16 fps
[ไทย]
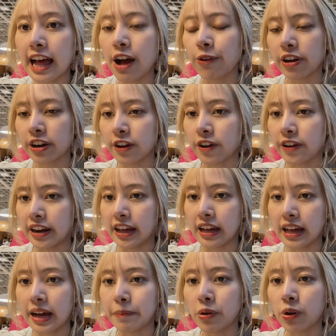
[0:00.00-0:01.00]
วกันก่อนนะ
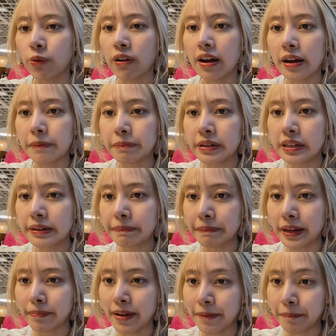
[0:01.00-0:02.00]
คะ เพราะว่าเพิ่งเป็
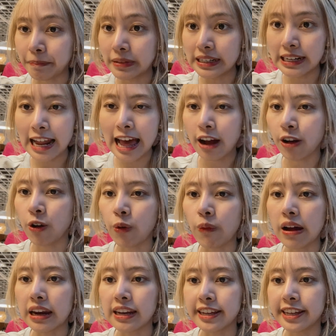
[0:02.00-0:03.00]
นแบบมือแรกของ
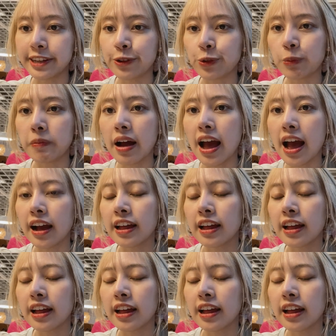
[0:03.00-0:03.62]
วันเลยหิวมาก